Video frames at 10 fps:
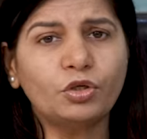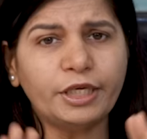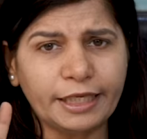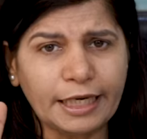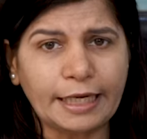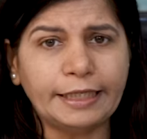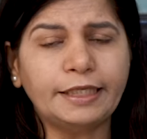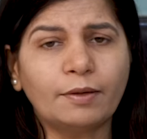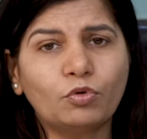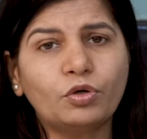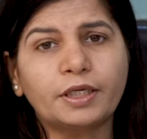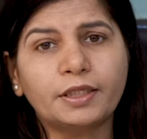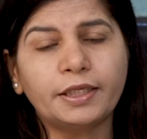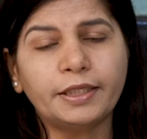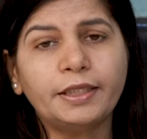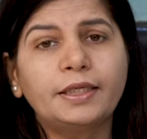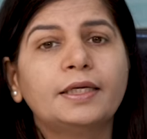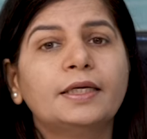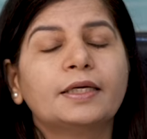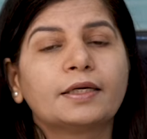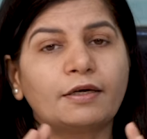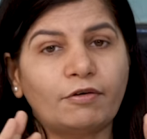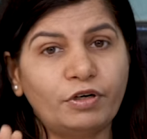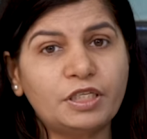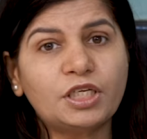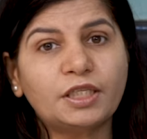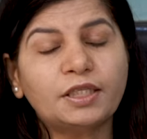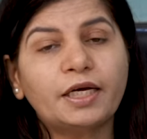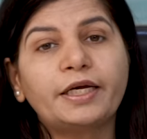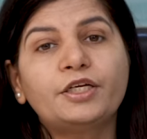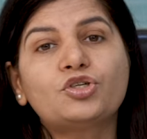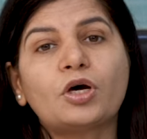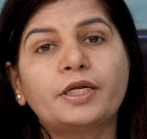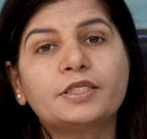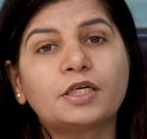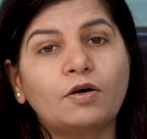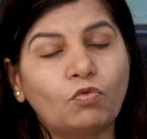ये क्लैरिटी आपको रखना है कवरेज कितना है इंश्योरेंस का